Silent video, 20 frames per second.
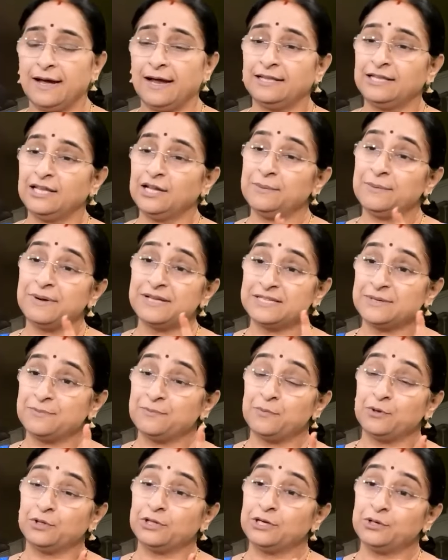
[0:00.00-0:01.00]
కార్తీక
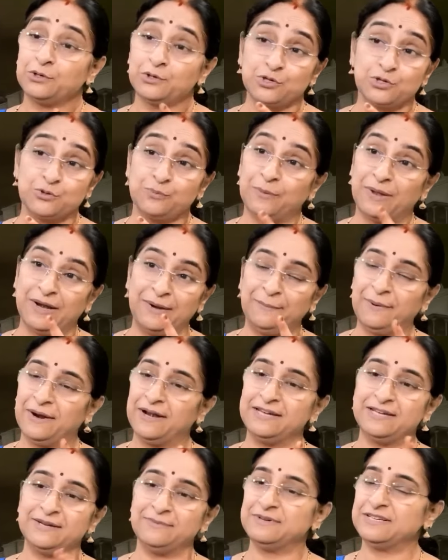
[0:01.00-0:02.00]
మాసపు మొదటి రోజు
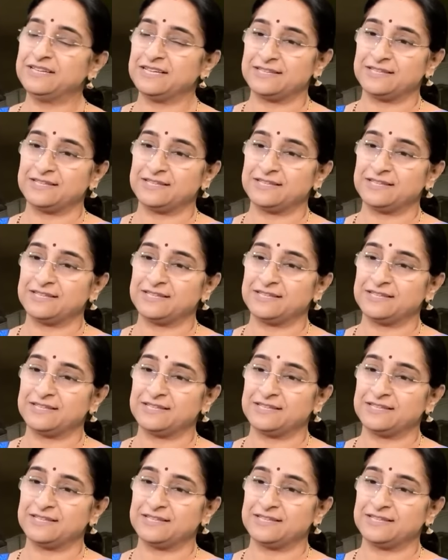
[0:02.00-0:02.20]
బలిపాడ్యమి